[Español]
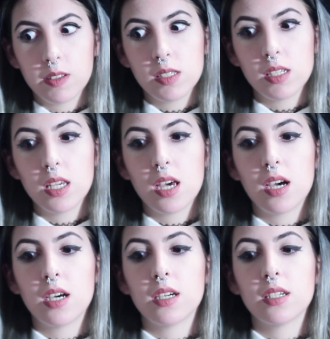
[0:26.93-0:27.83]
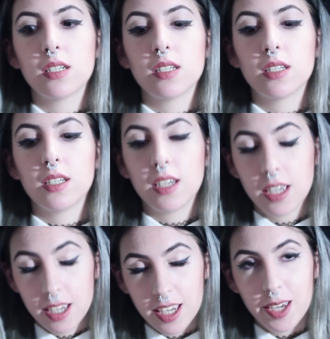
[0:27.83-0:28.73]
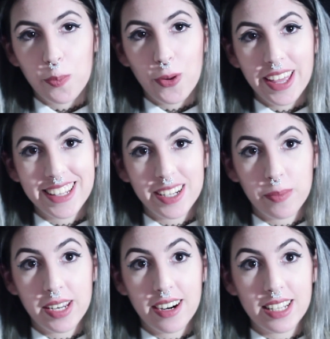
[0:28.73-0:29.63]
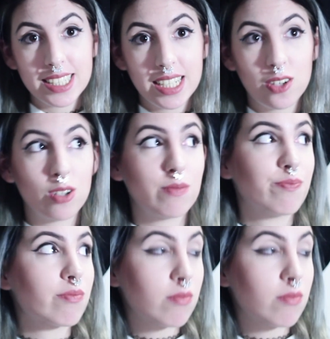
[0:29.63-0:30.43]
vencida y pueda terminar de hacerlo.